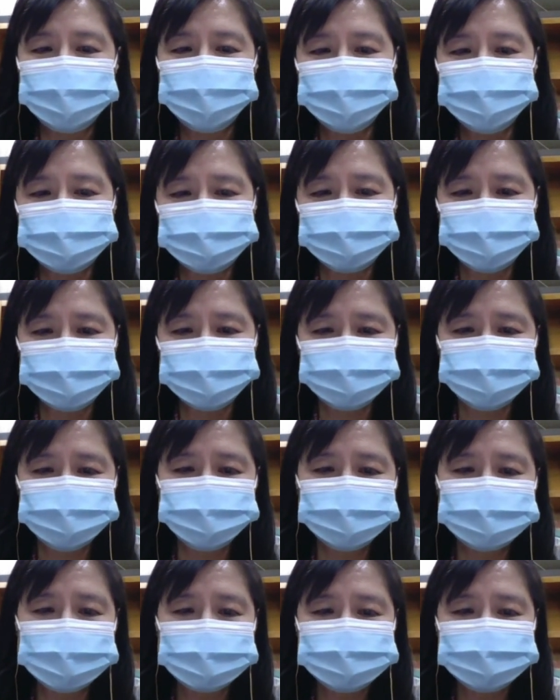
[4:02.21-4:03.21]
那我我
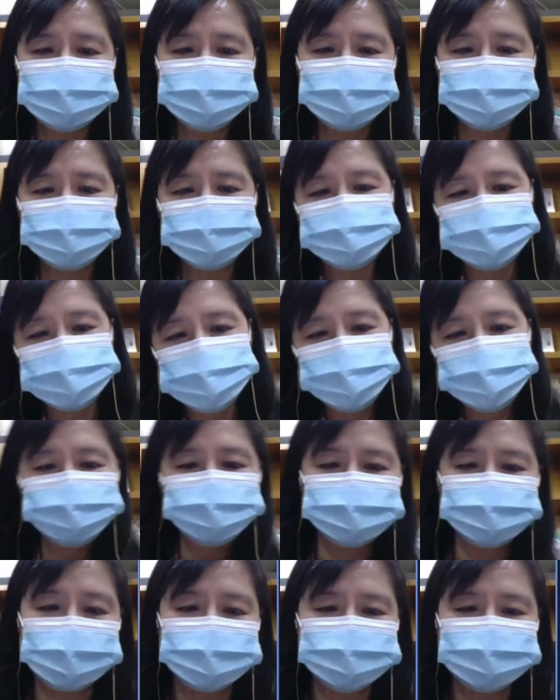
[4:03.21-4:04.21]
去待在一个什么
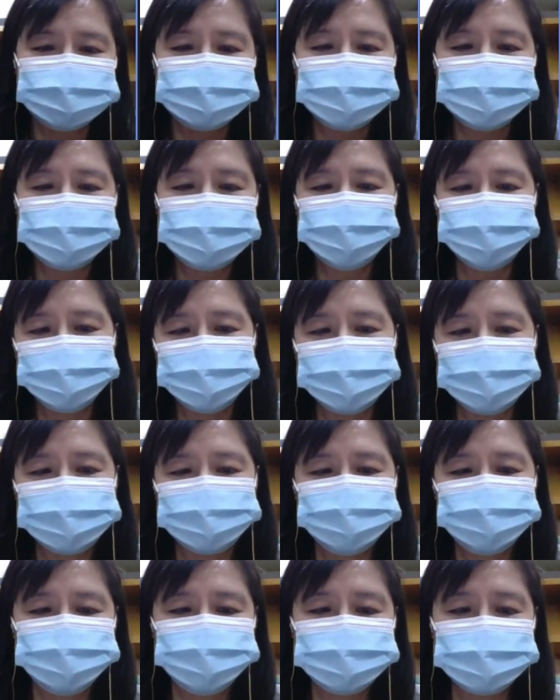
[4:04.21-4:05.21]
古代希腊罗
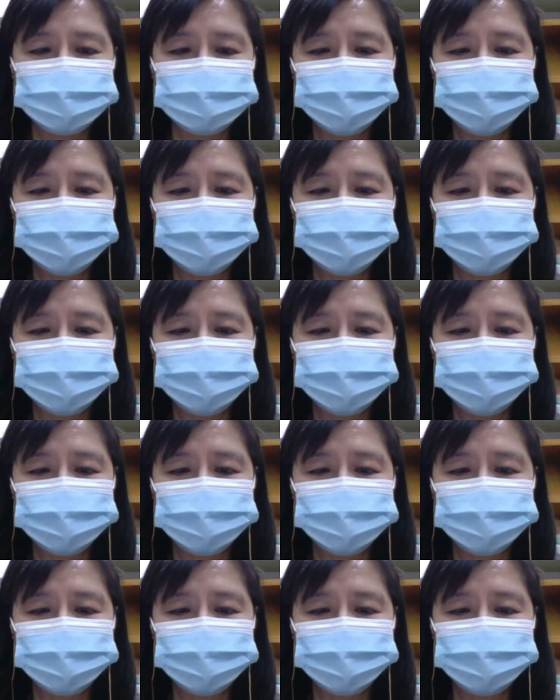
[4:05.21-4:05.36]
马区，